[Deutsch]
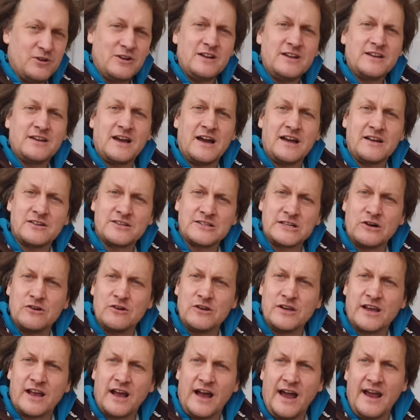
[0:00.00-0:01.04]
Möglichkeit
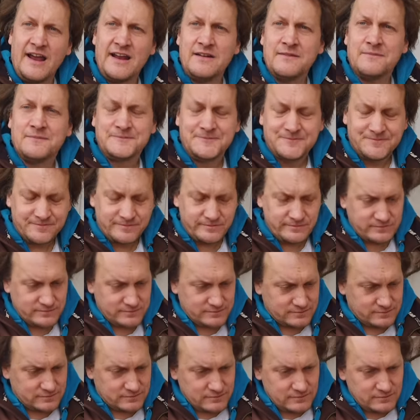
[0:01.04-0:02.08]
schaue ich rein.
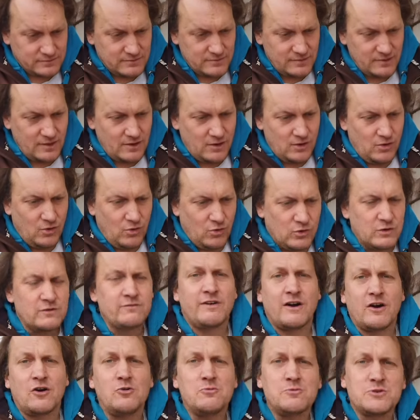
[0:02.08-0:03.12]

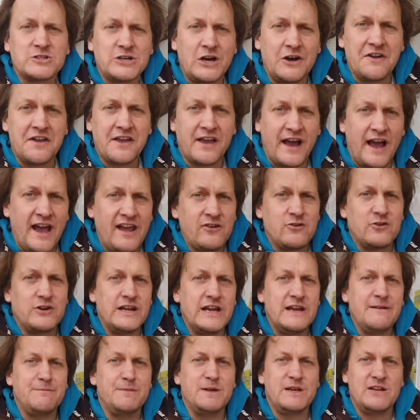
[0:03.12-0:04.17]
Und warum schaue ich rein und
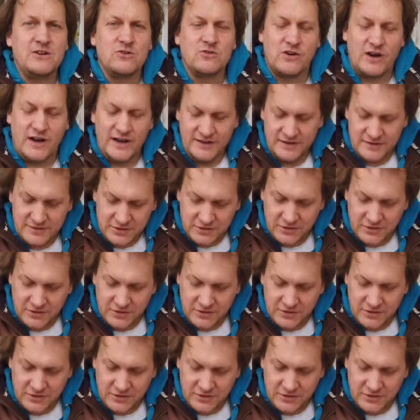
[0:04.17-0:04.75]
hebe nicht nur an,